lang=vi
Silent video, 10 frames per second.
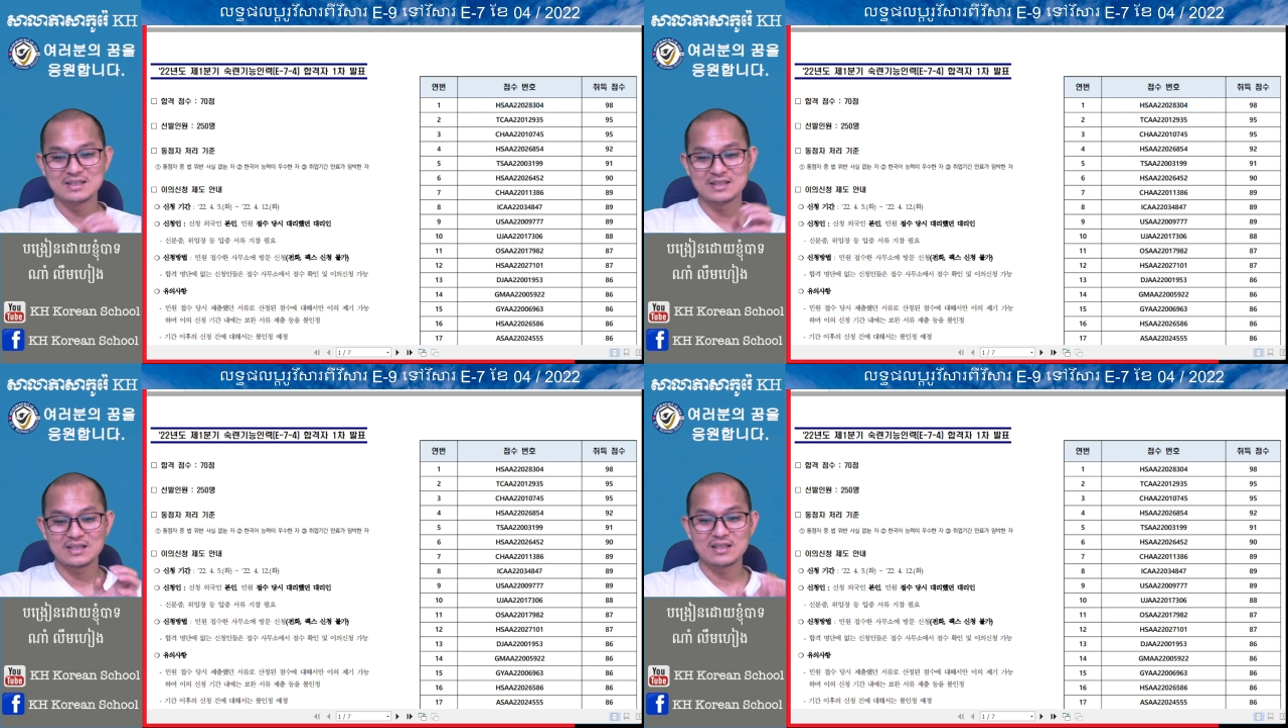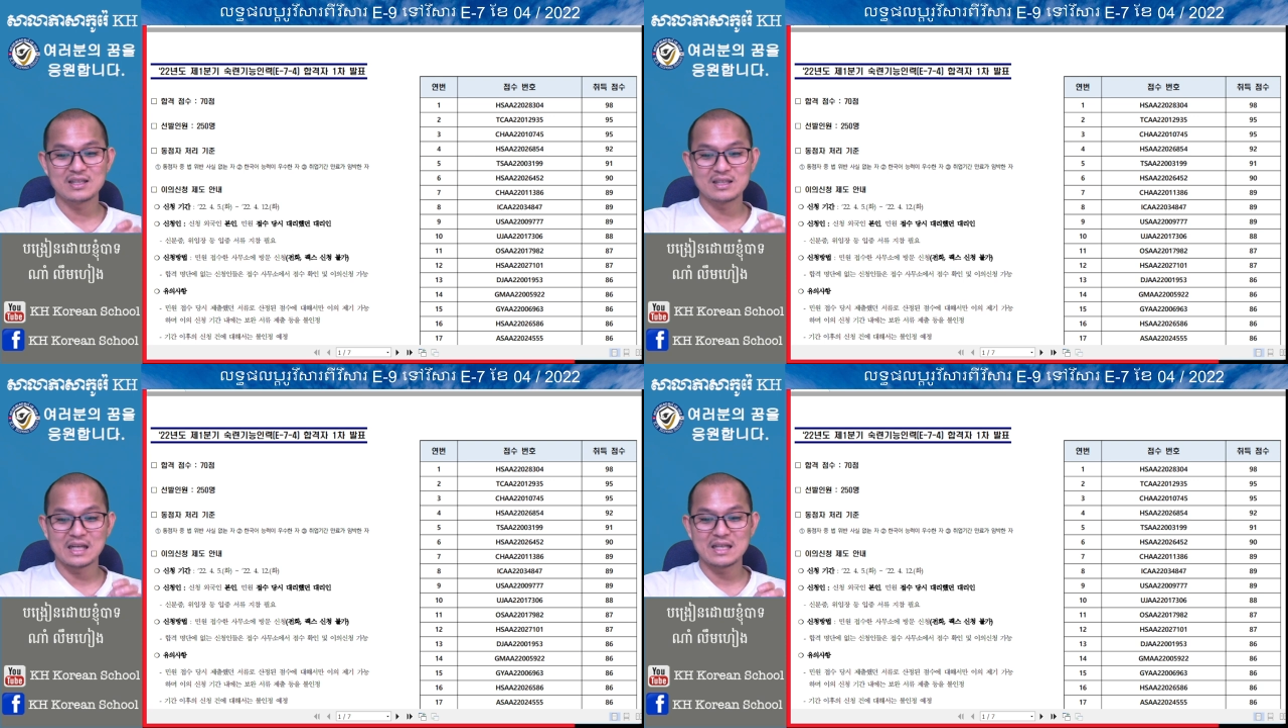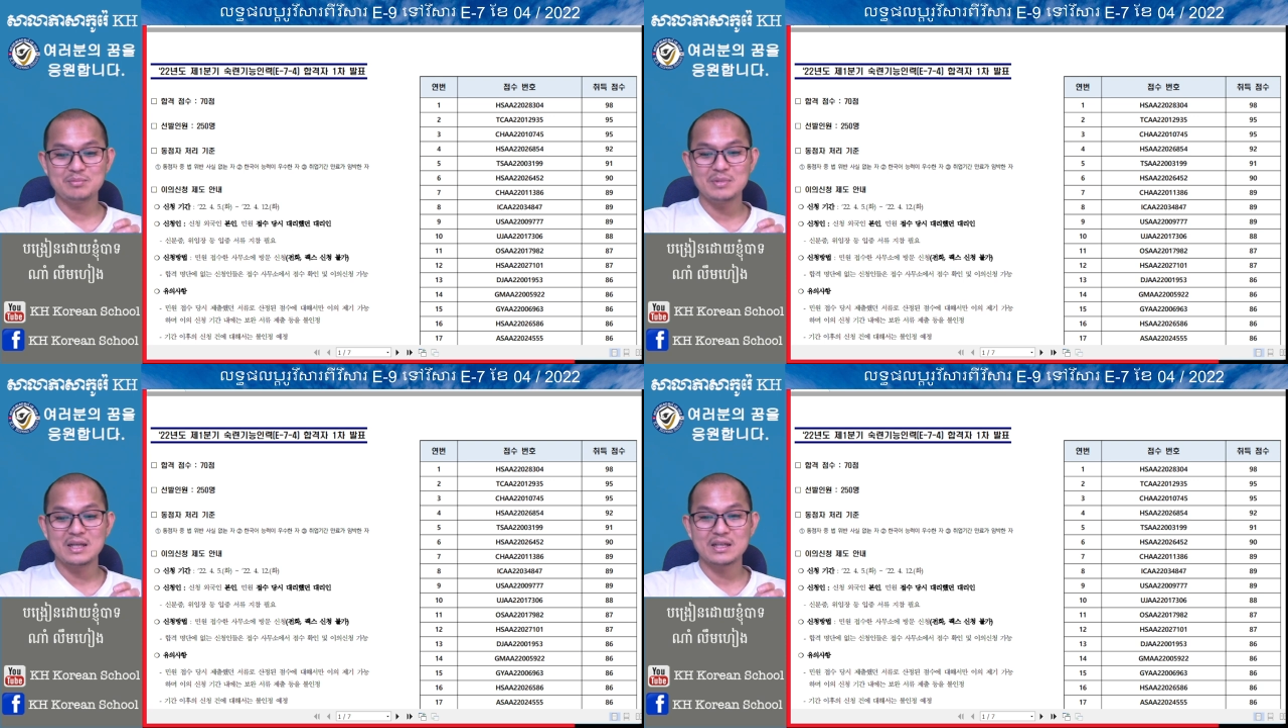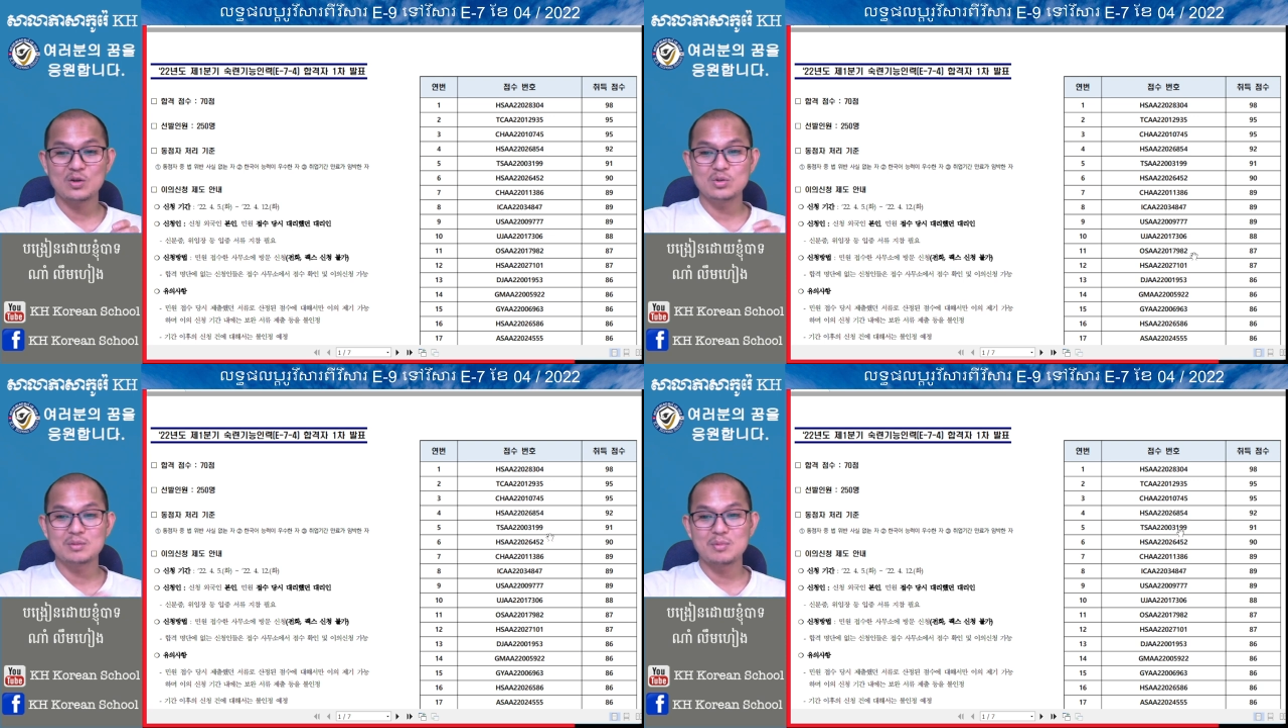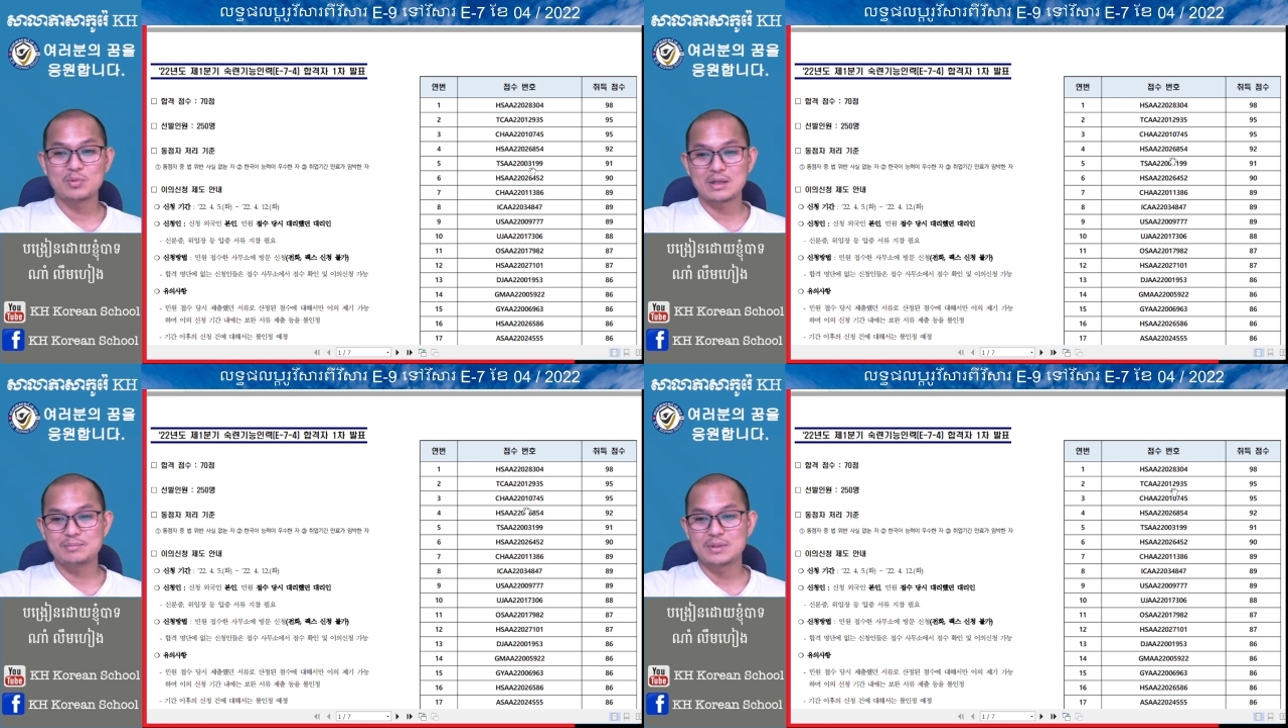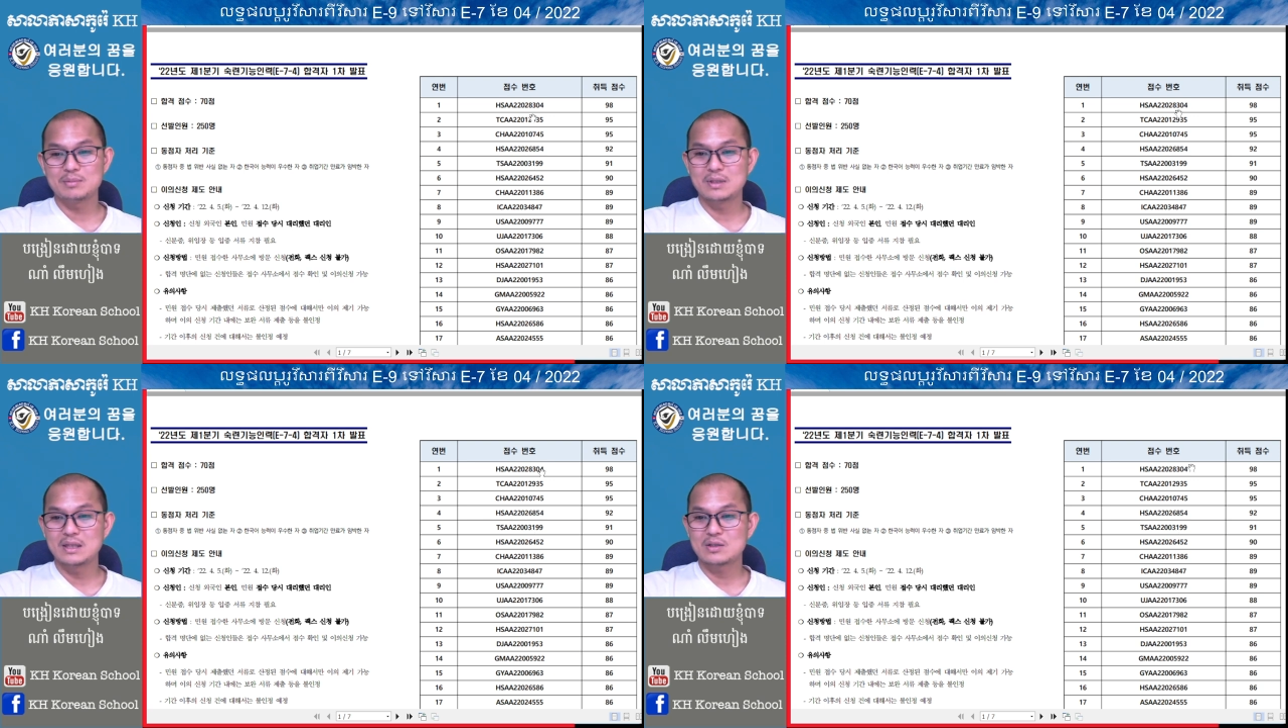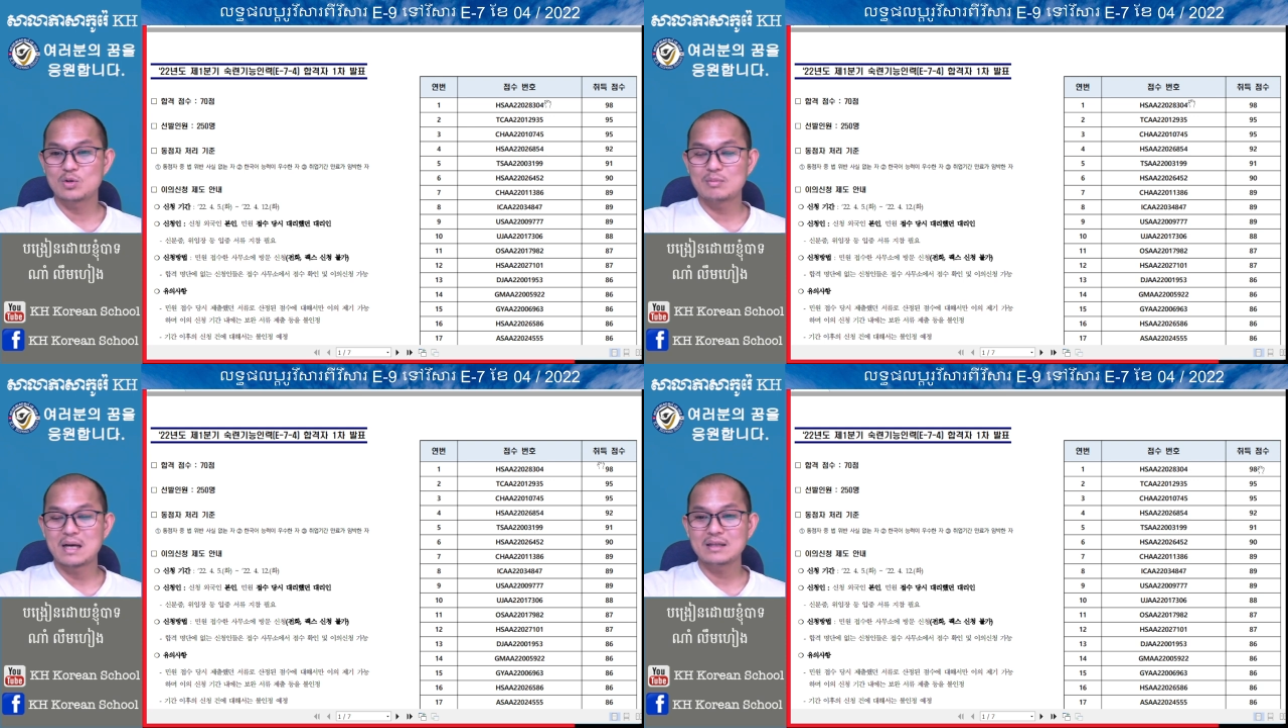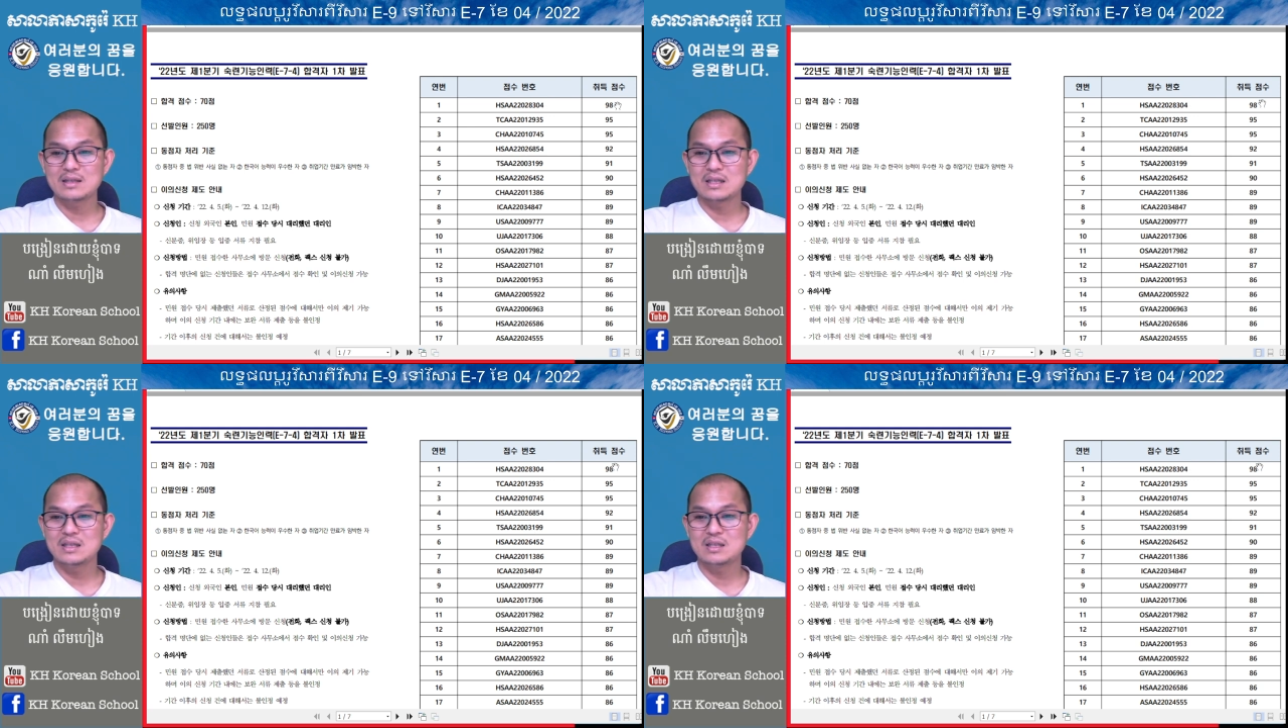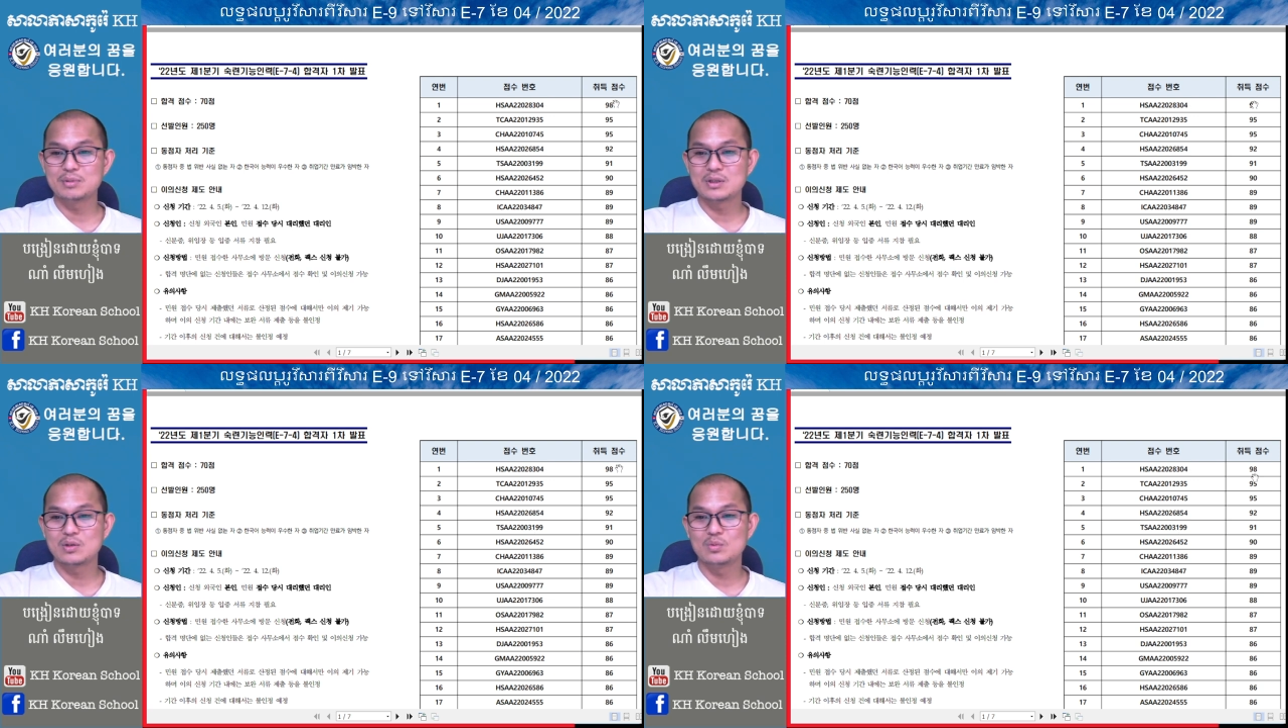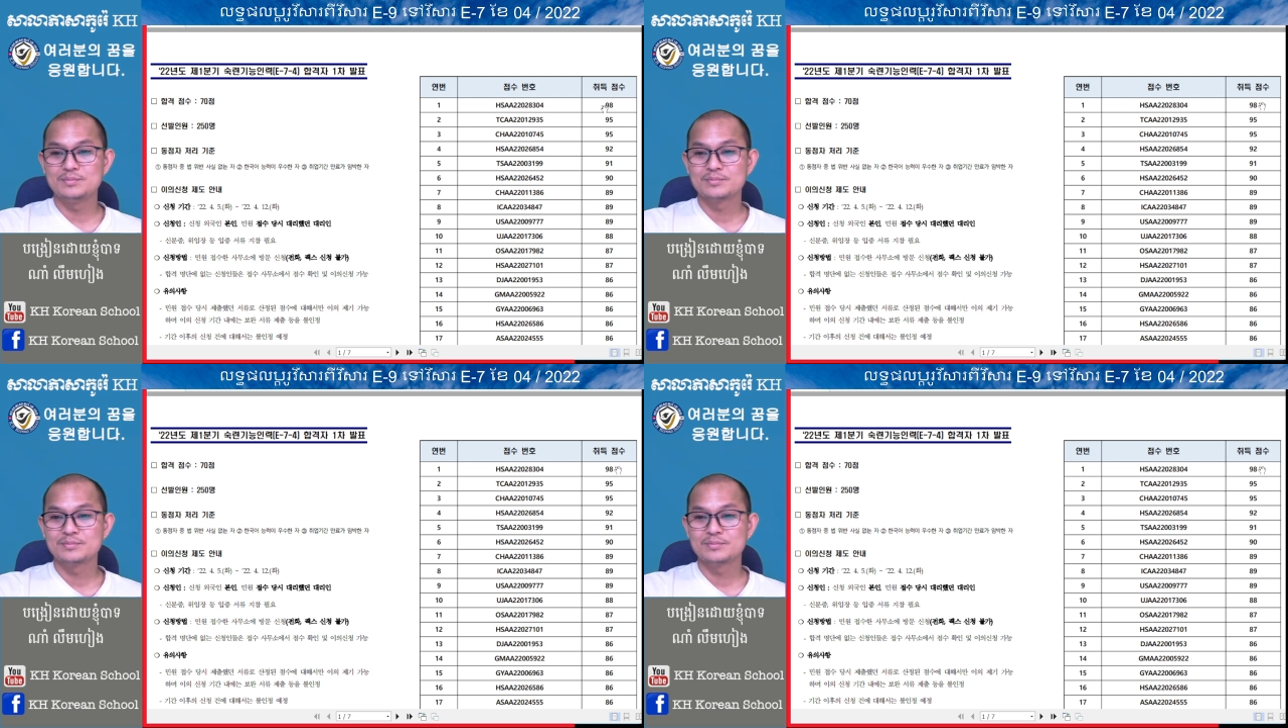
chẳng nâng lừa người ta nâng miền lấy cột trong một bộ này mới lấy cột bán hay nó chia phần tụ